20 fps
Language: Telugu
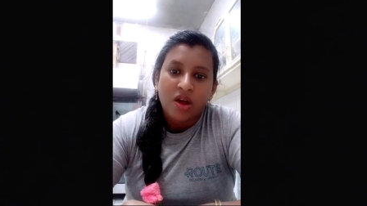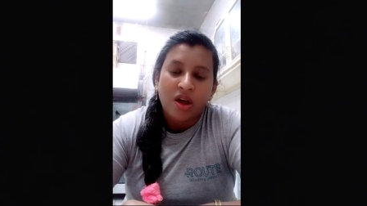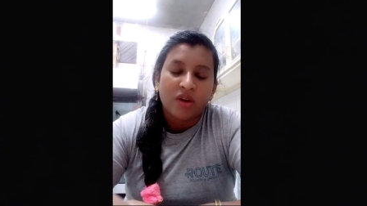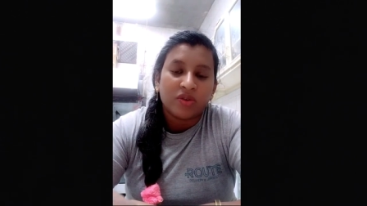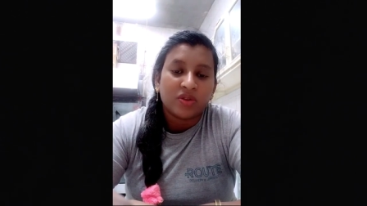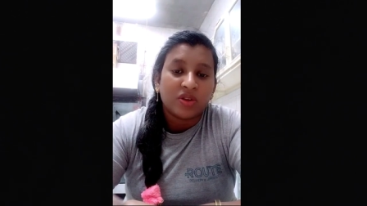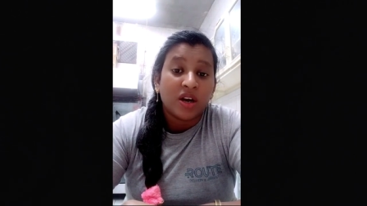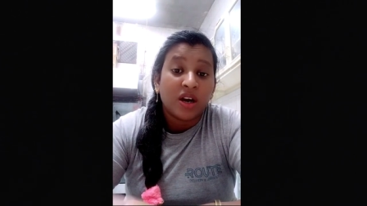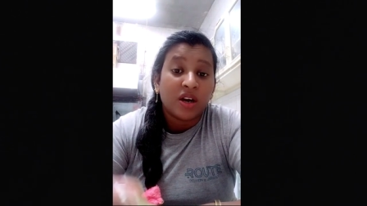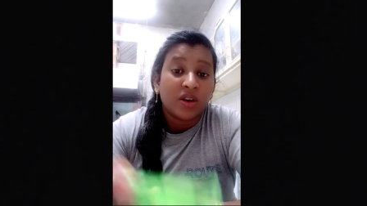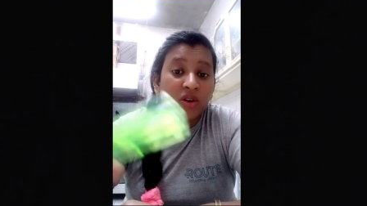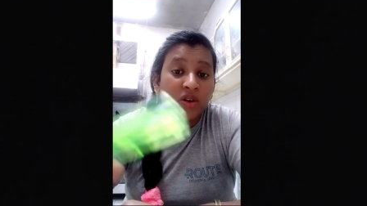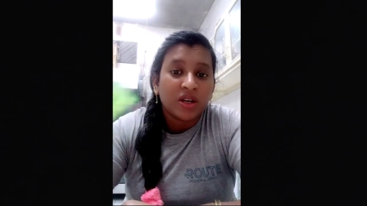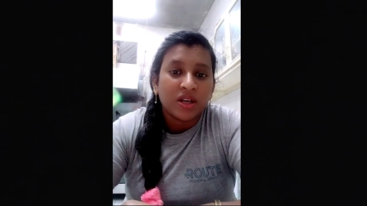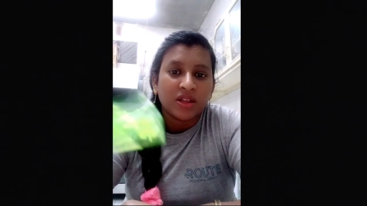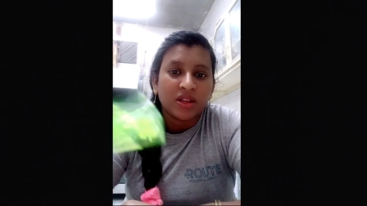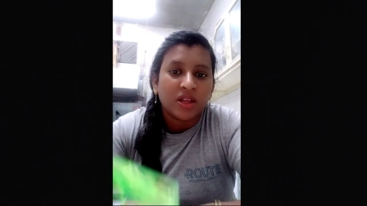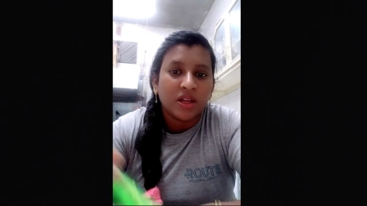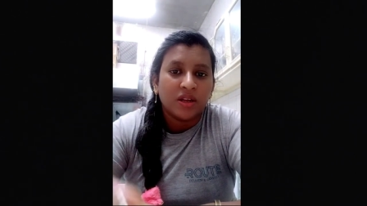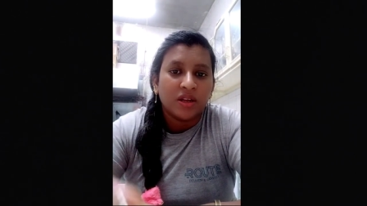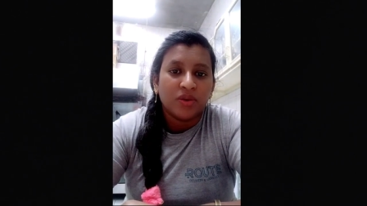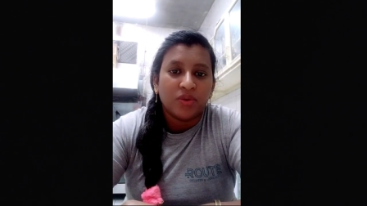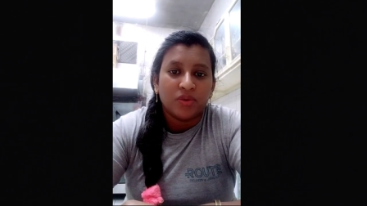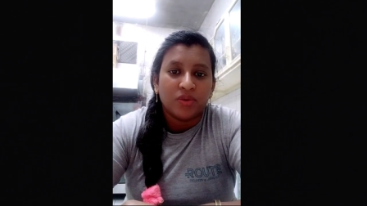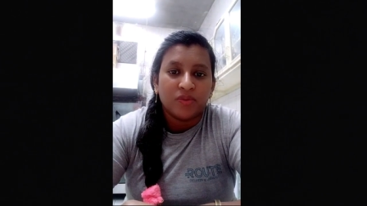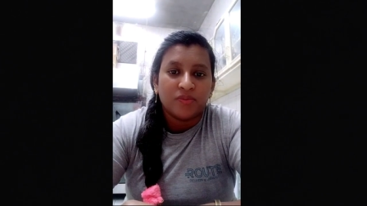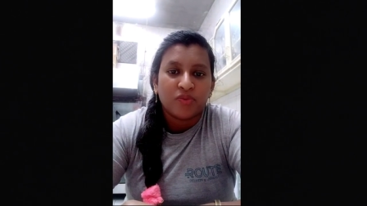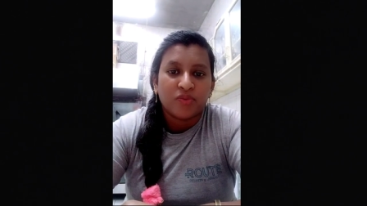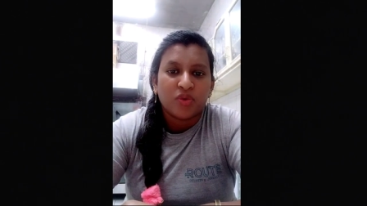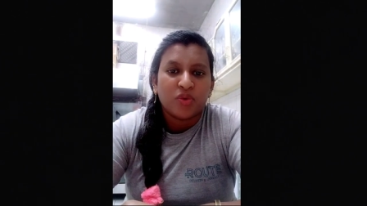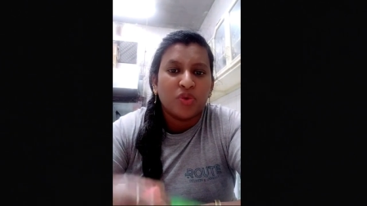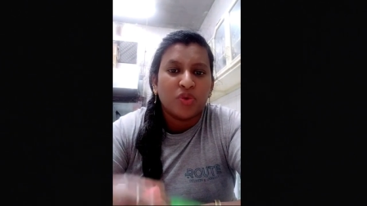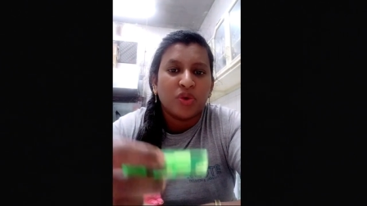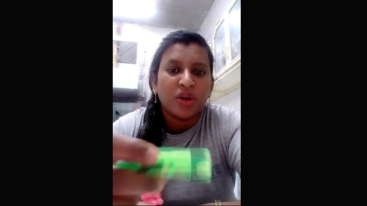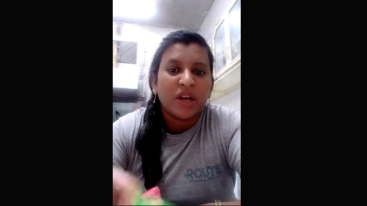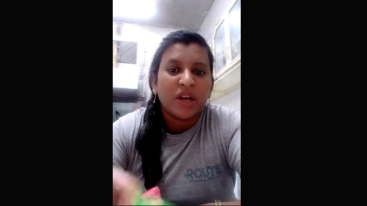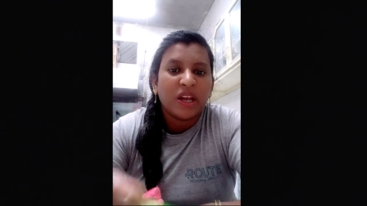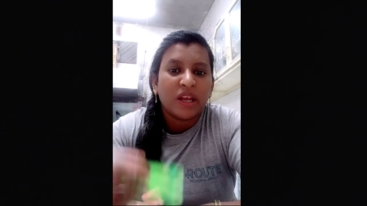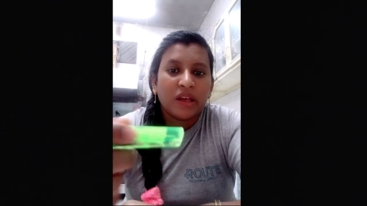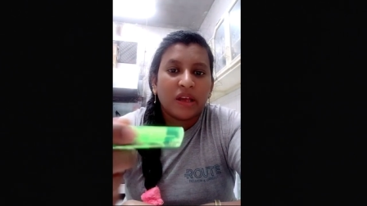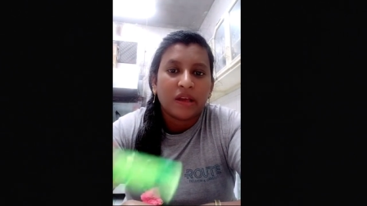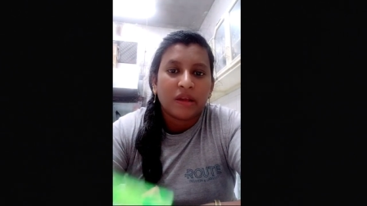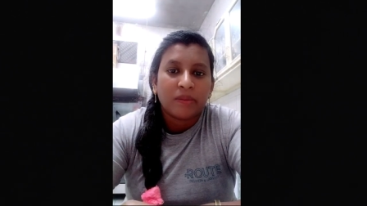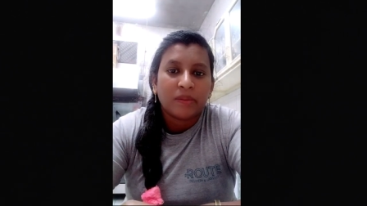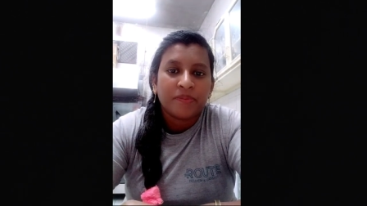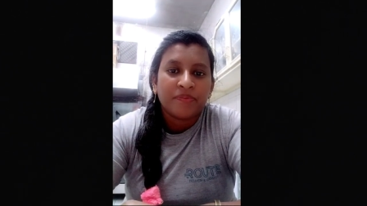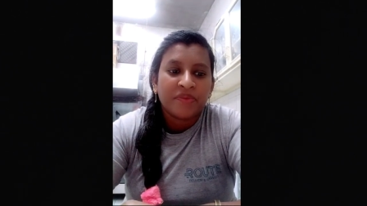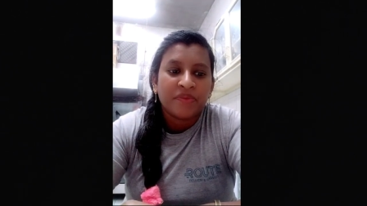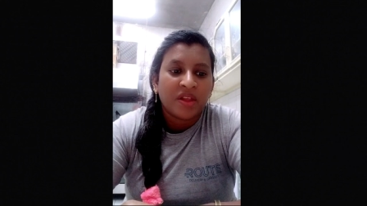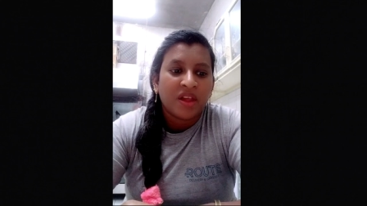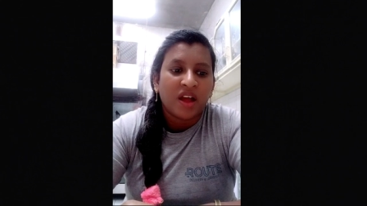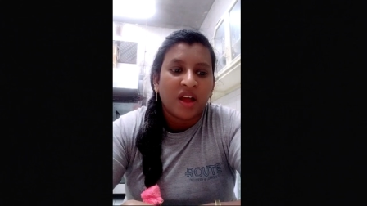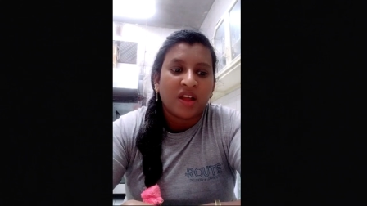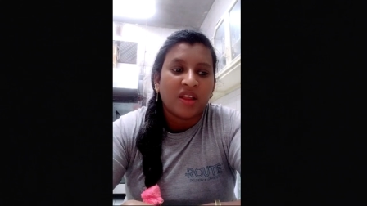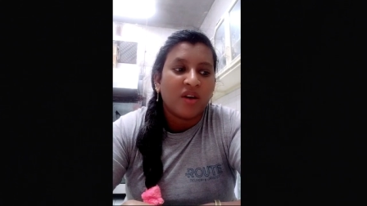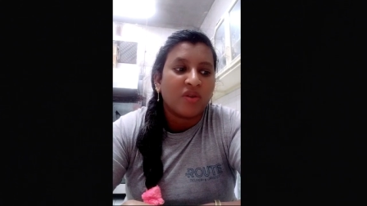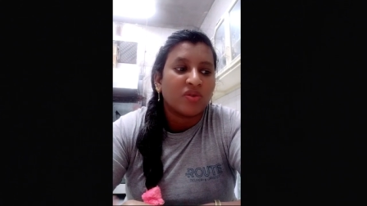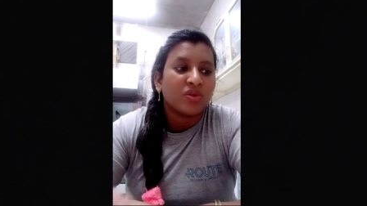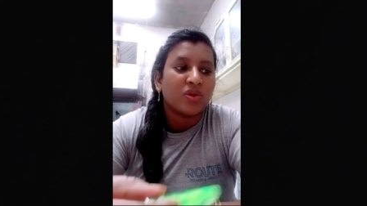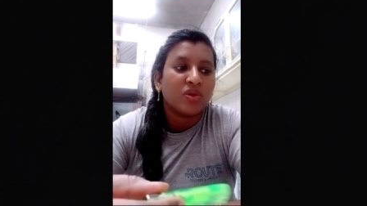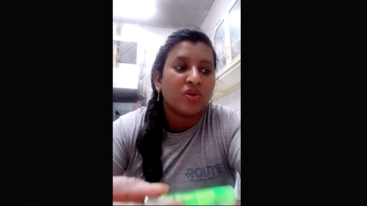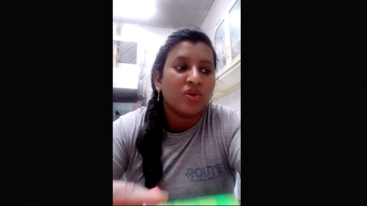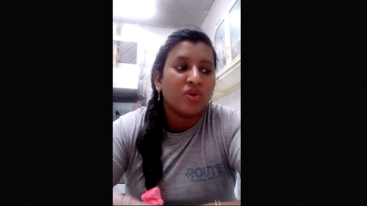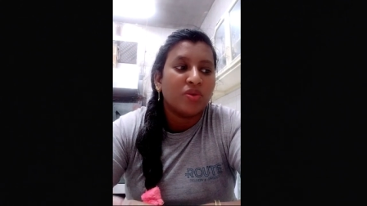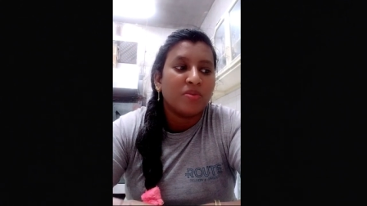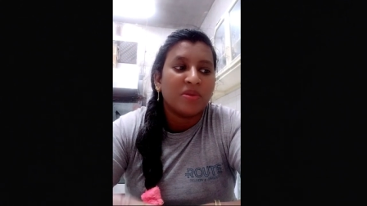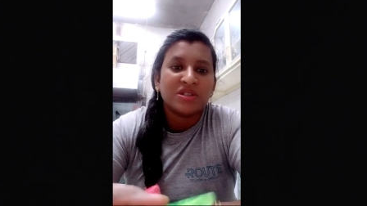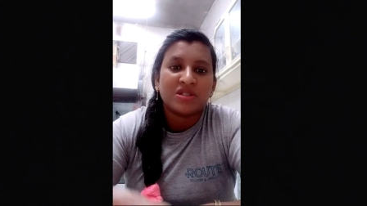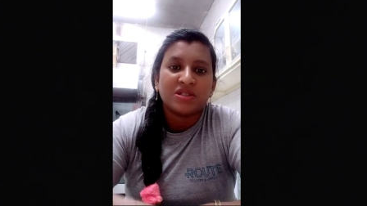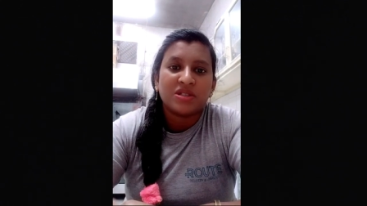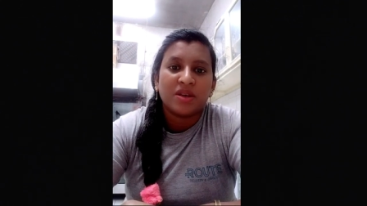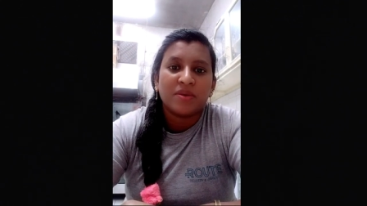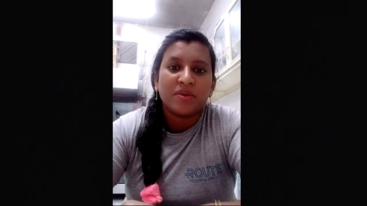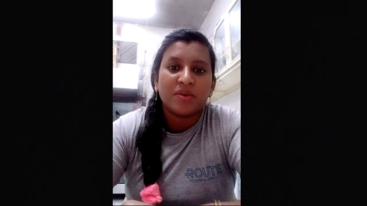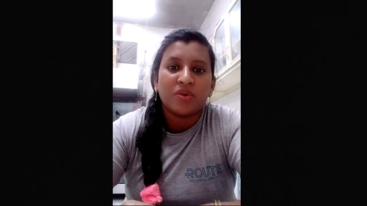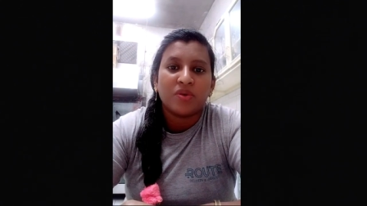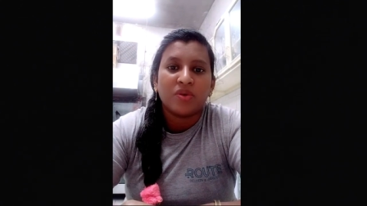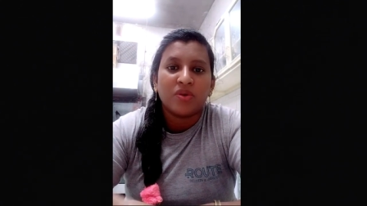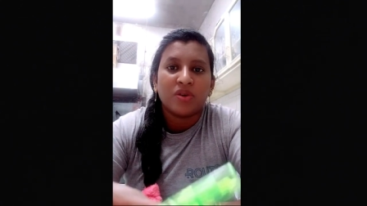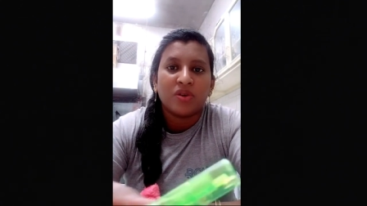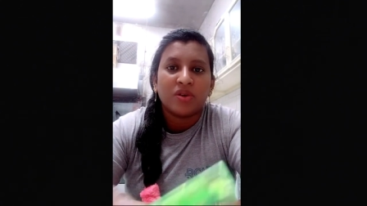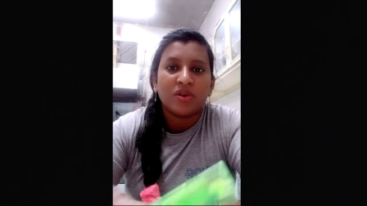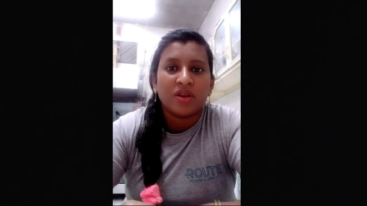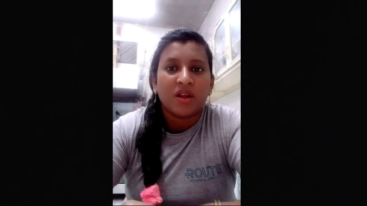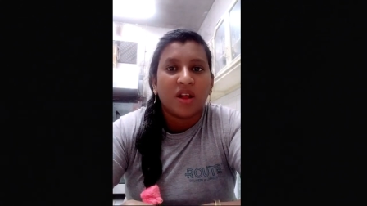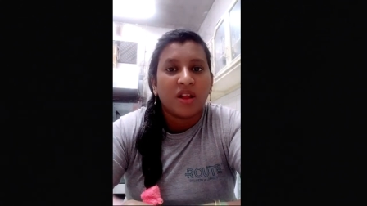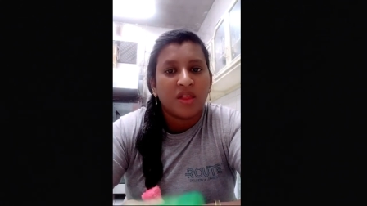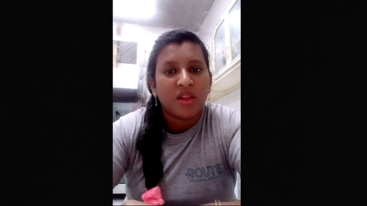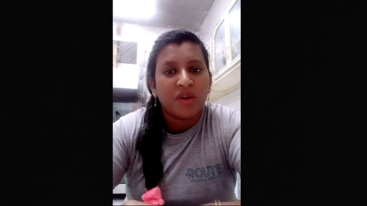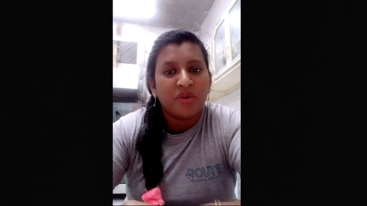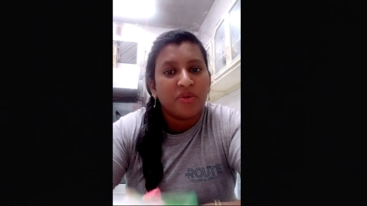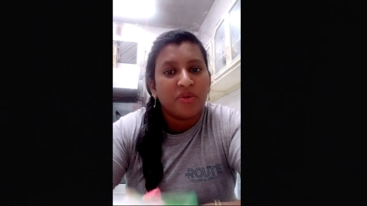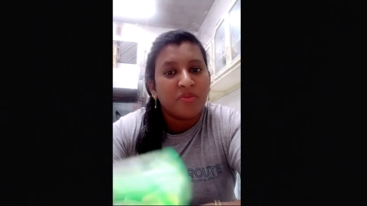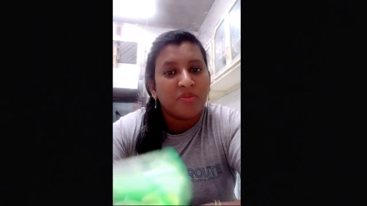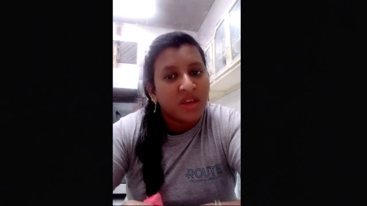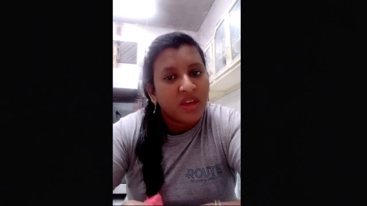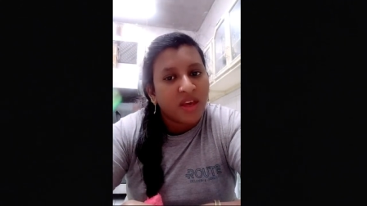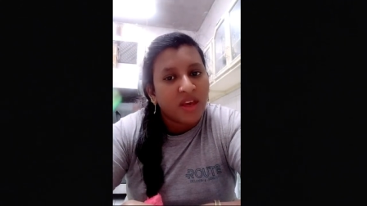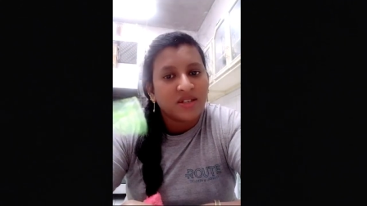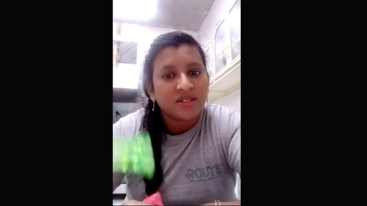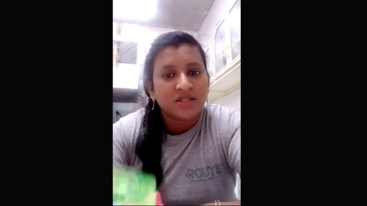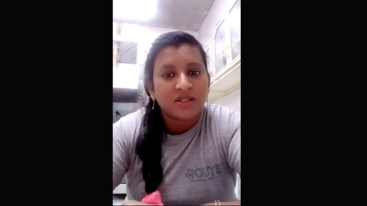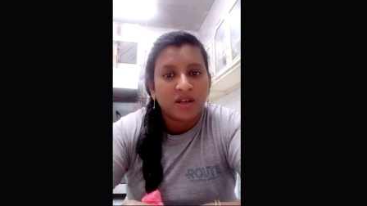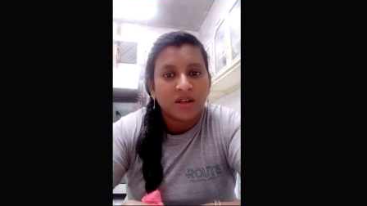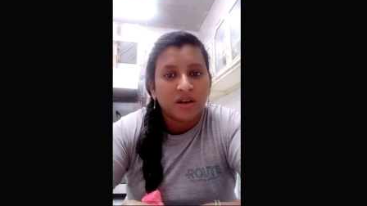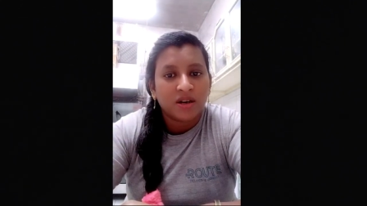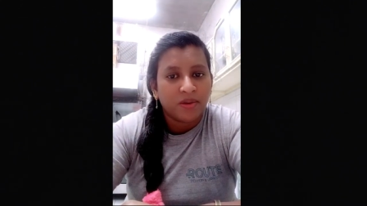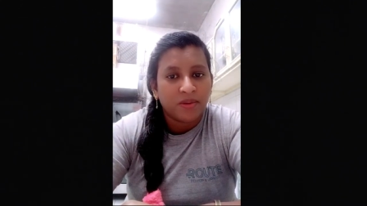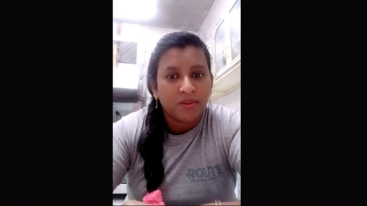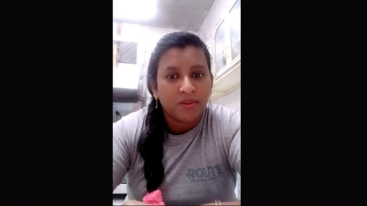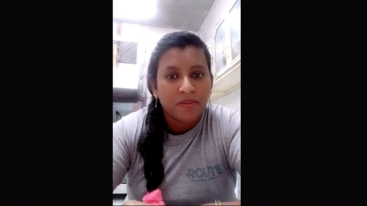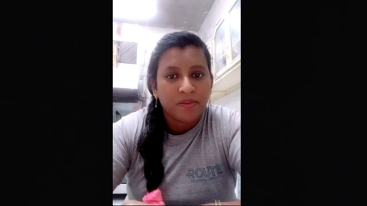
అవతల ఆడవాళ్ళు కదా తెలియదు ఊరికనే అది అవతల వాళ్ళు మంచితనం అనుకో ఆ దేవుడు మీకే ఇస్తాడు